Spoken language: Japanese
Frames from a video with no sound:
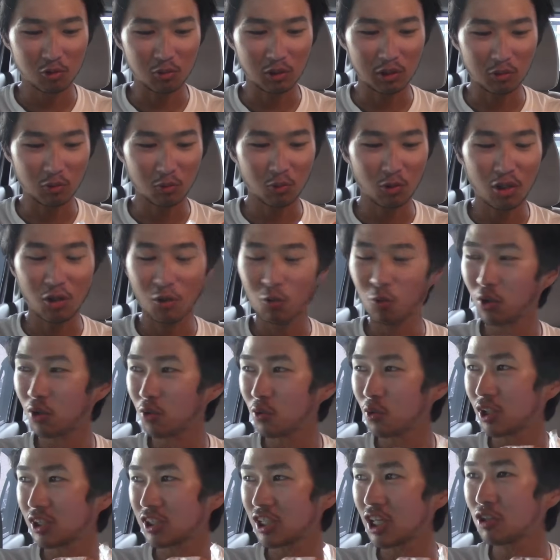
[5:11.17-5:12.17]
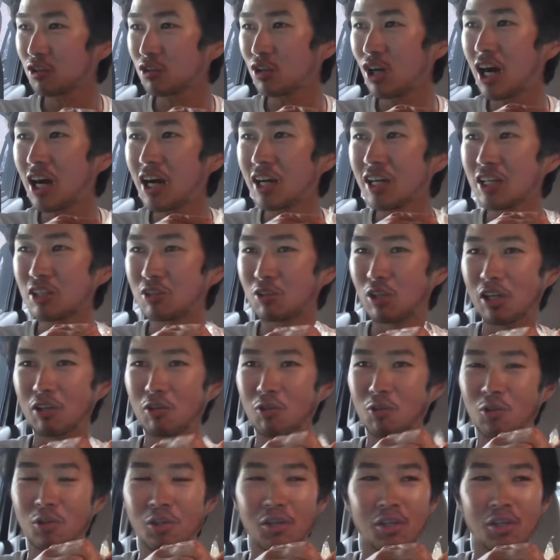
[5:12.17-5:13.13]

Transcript: ちょっと待って、これ、これ、これちゃんと開かないと、あの、